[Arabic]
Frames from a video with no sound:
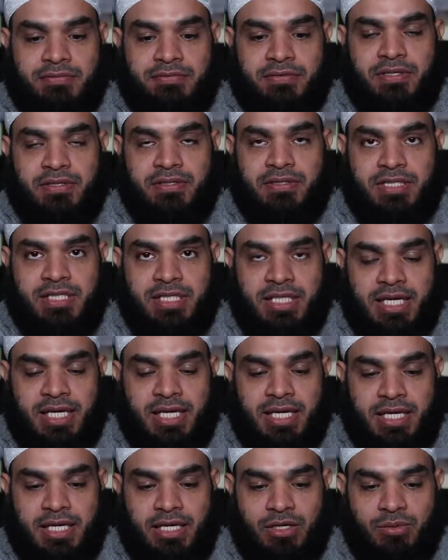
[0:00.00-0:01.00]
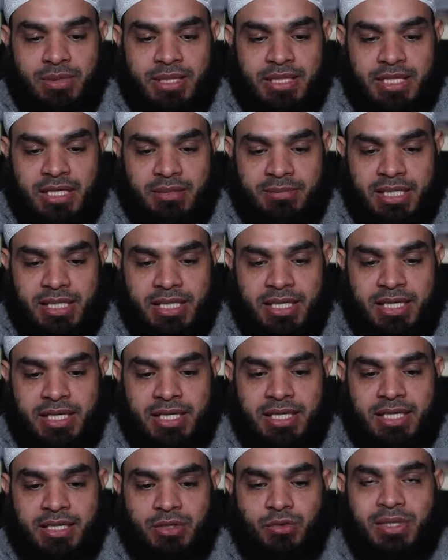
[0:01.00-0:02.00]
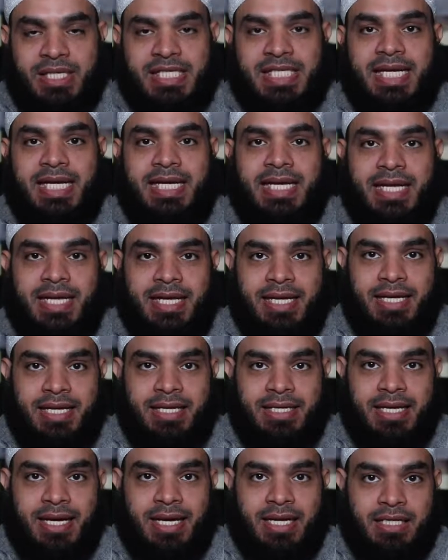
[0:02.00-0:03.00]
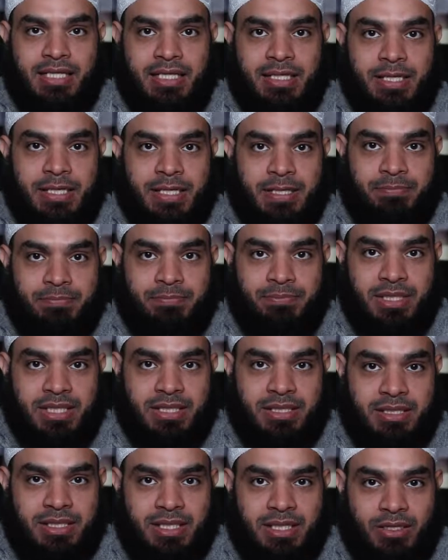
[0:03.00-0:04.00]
فرثها ودمها وسلاها يعني يجيب من